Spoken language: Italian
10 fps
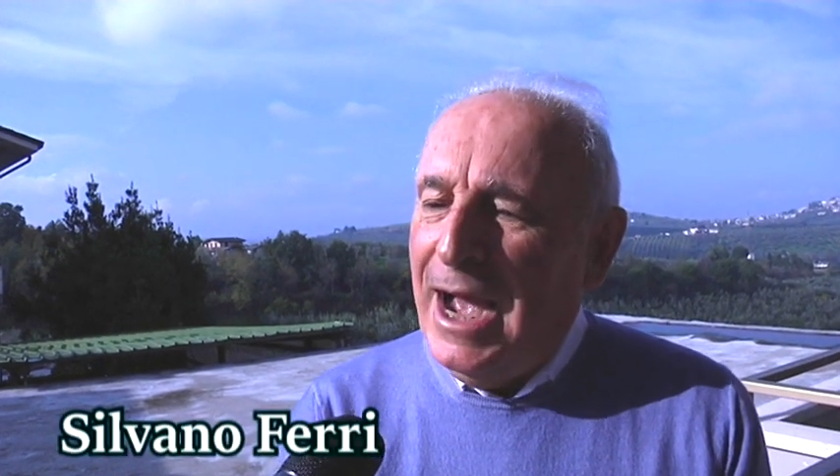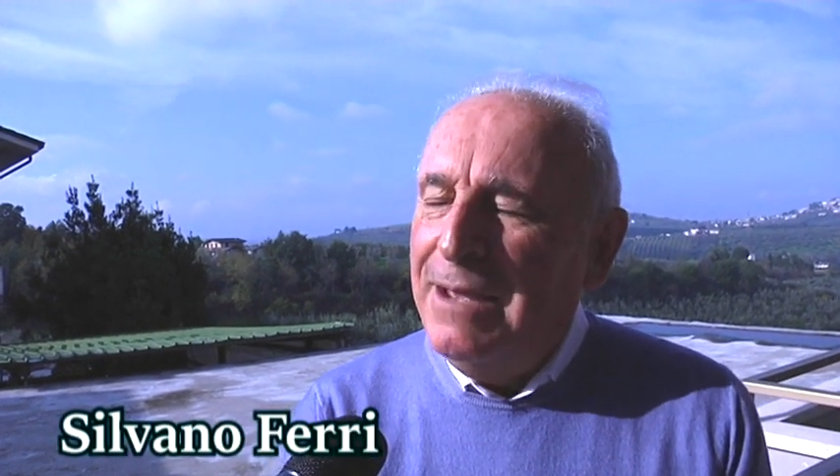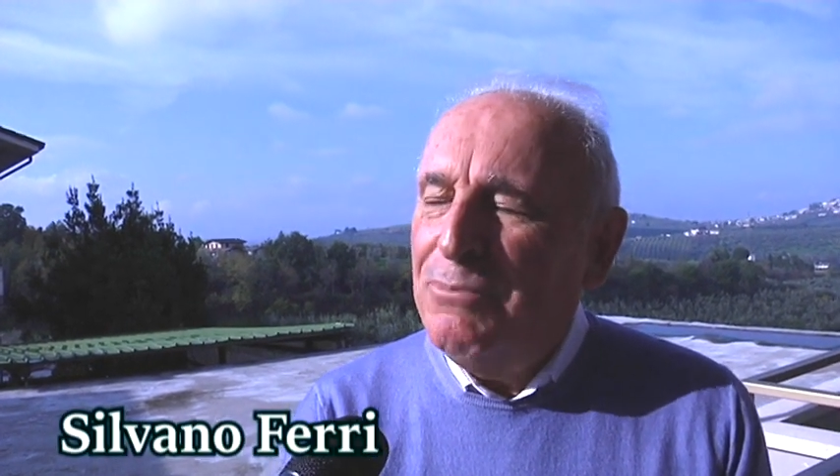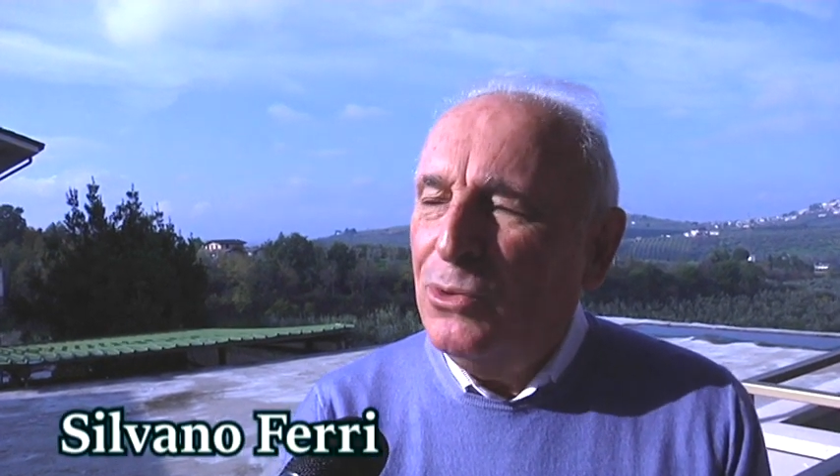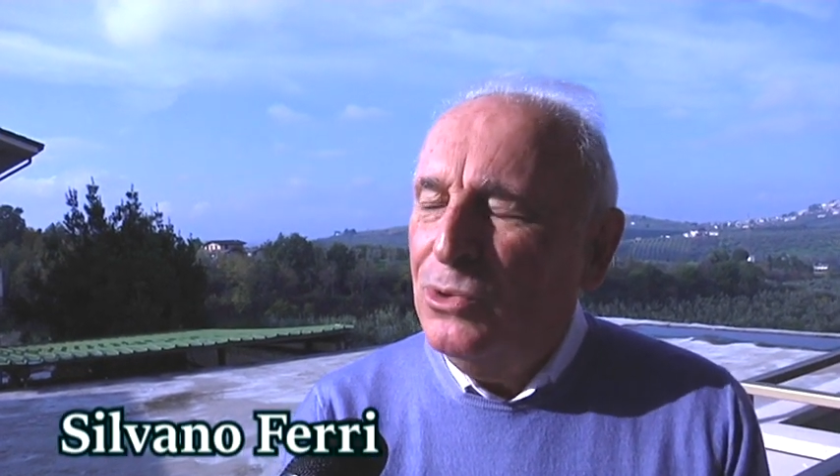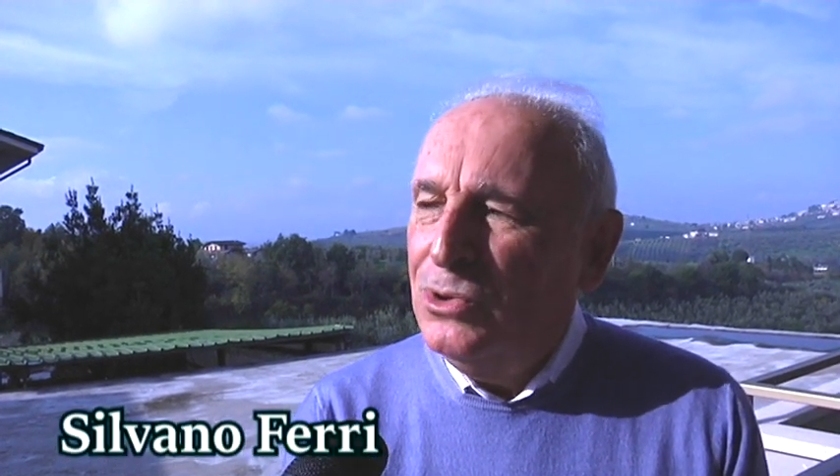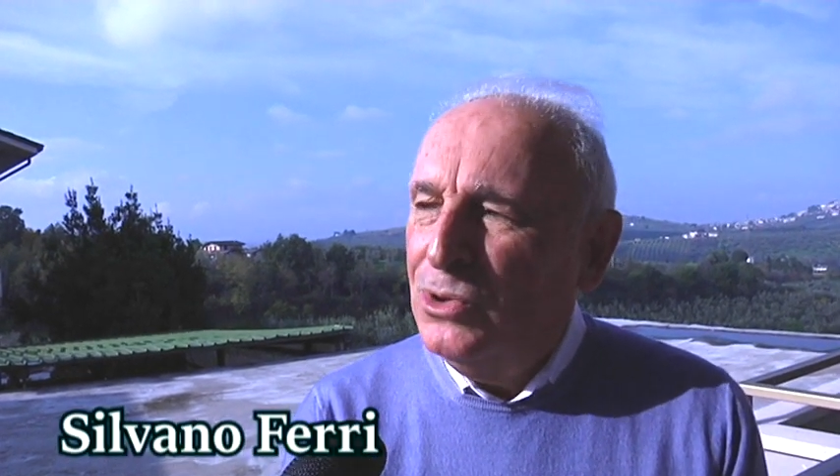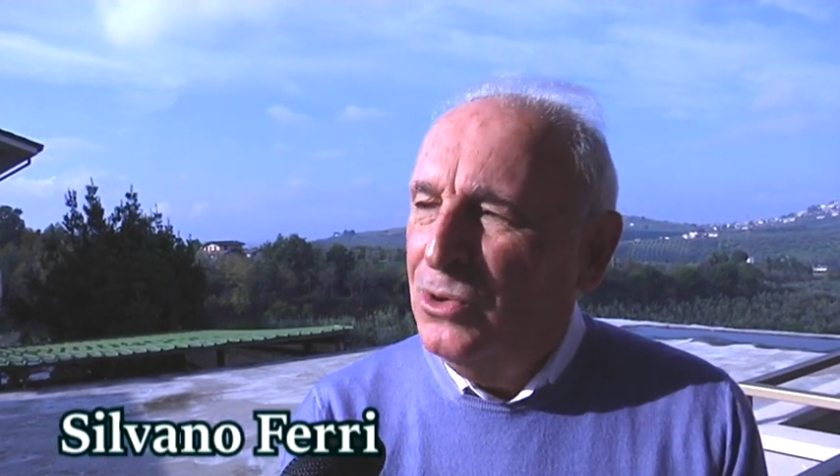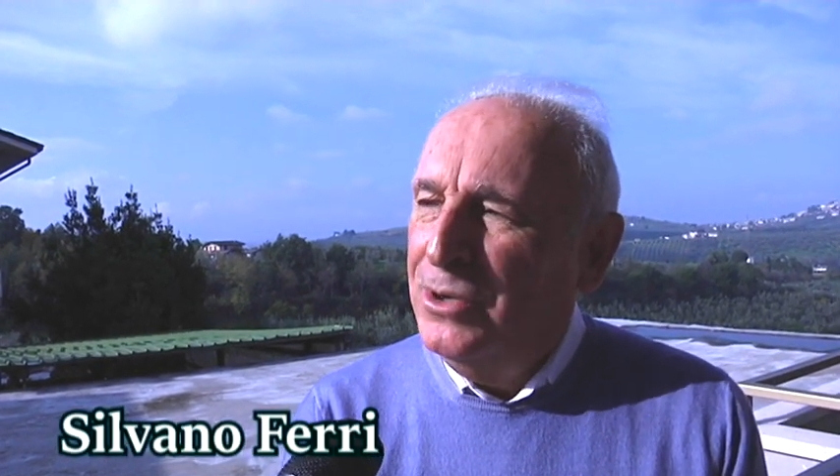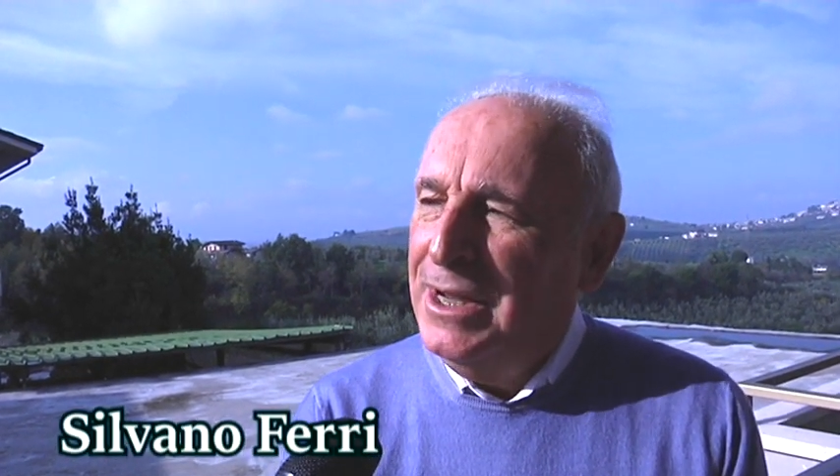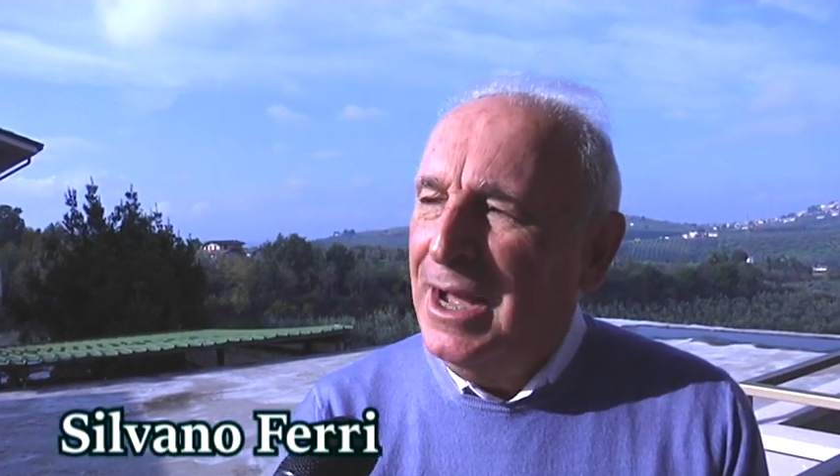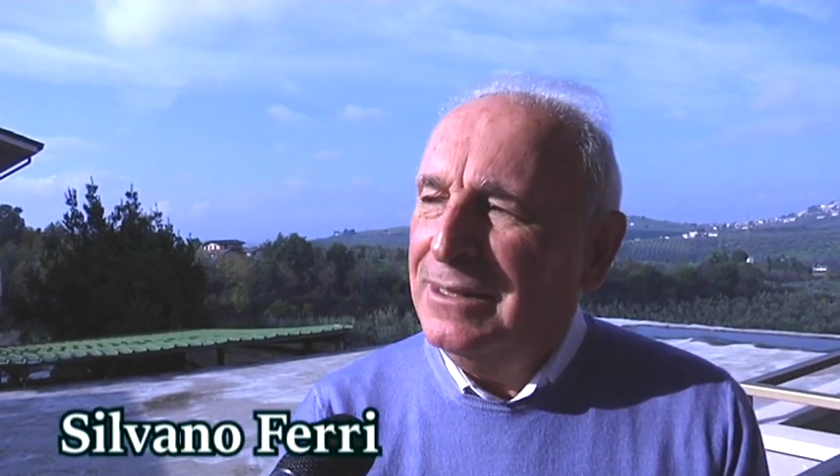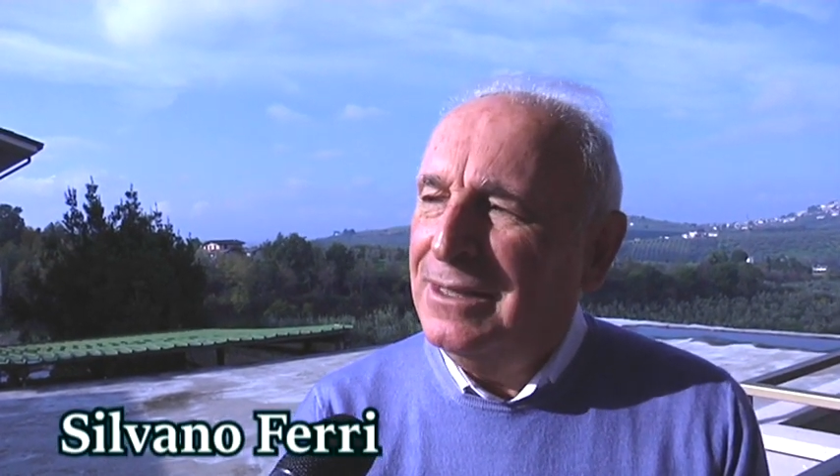ai produttori